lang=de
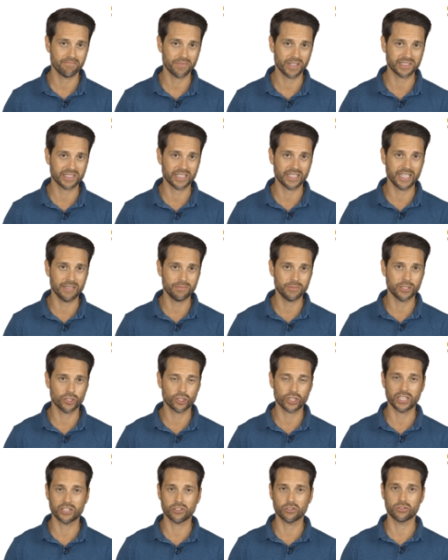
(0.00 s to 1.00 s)
Das Ergebnis
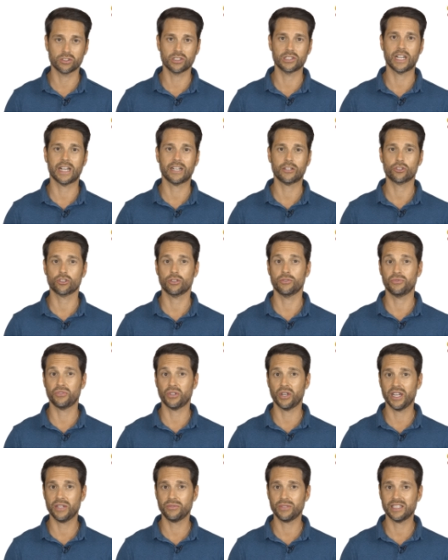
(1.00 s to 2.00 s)
stand sozusagen schon
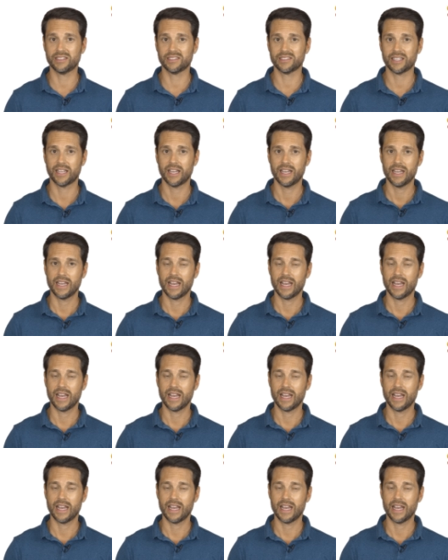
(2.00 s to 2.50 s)
vorher fest.